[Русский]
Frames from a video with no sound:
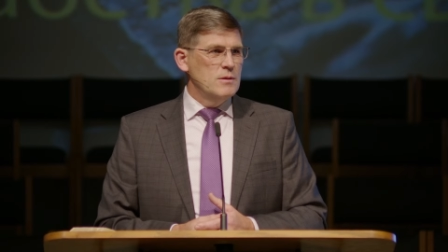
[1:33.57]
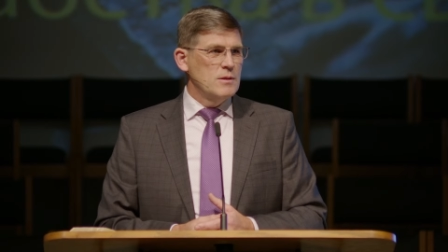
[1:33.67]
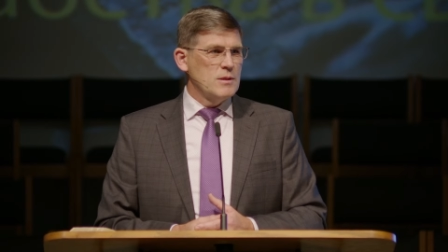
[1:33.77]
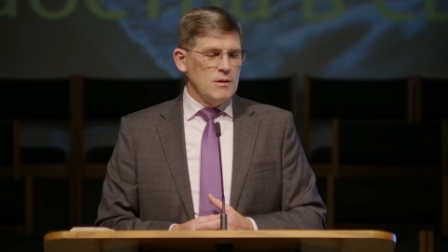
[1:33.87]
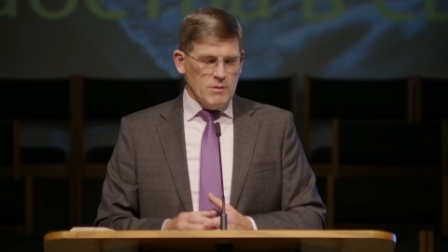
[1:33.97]

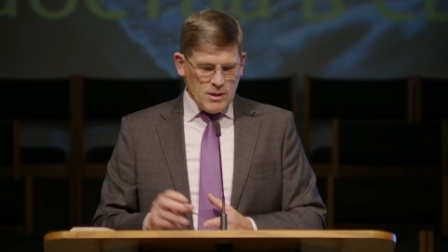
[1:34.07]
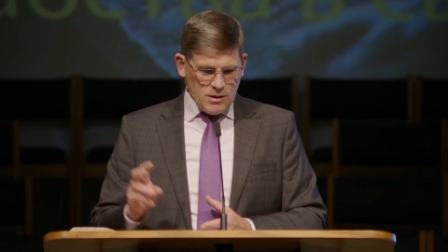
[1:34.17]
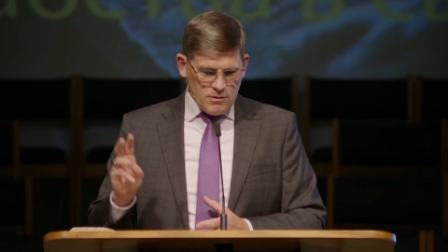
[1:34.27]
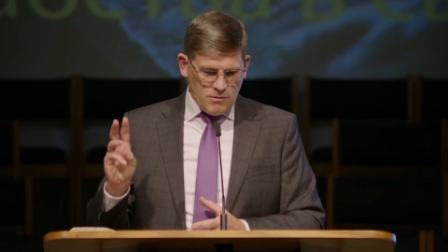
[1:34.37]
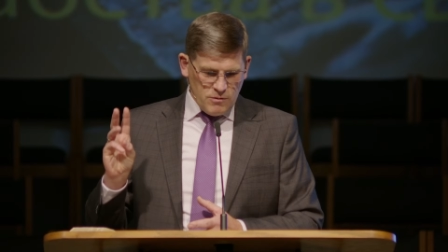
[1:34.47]
Когда вот
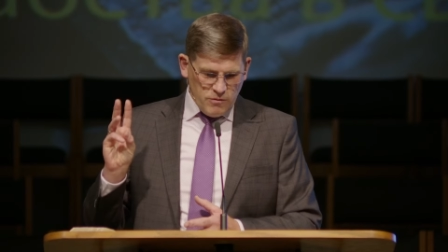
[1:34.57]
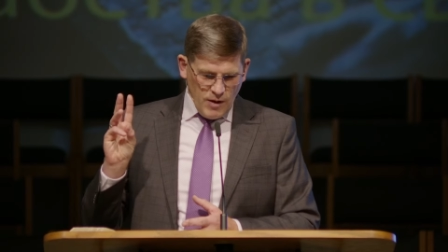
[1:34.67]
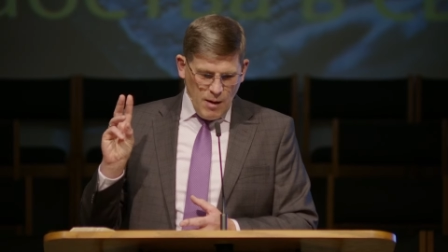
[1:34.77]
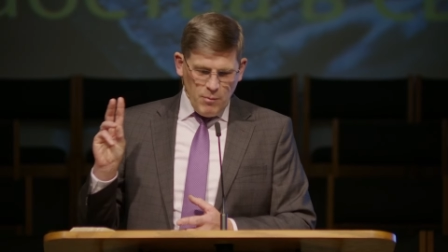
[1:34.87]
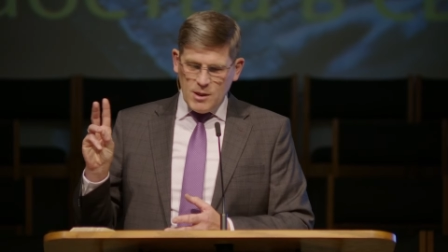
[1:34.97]
эти
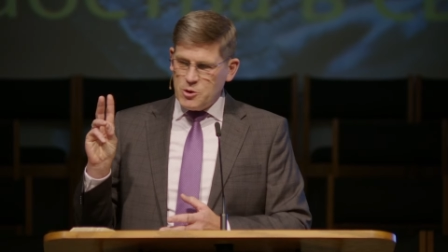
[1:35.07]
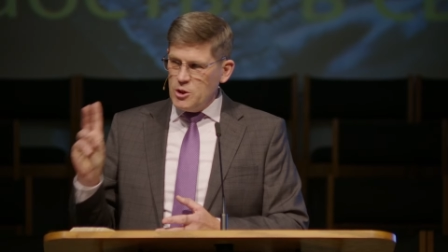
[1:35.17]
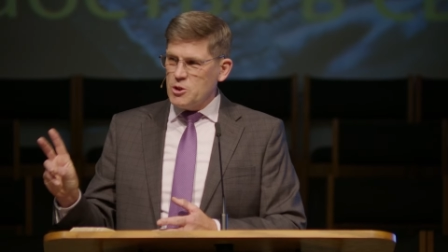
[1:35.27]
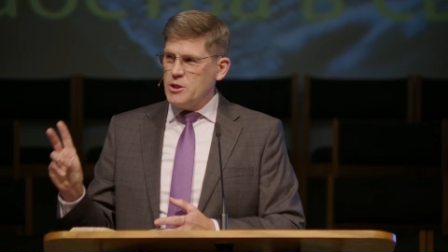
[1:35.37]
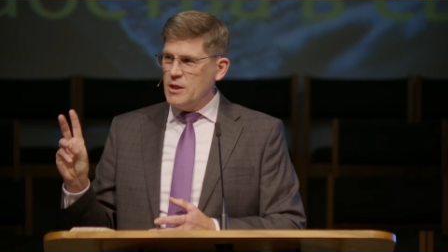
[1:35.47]
два
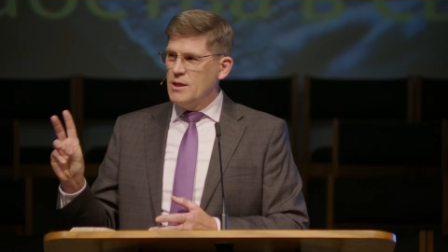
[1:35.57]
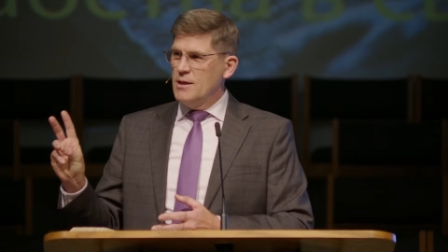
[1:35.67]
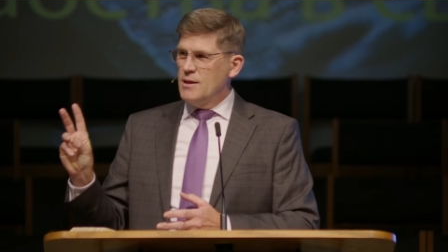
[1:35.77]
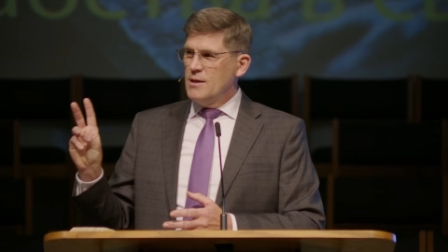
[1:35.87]
мальчишки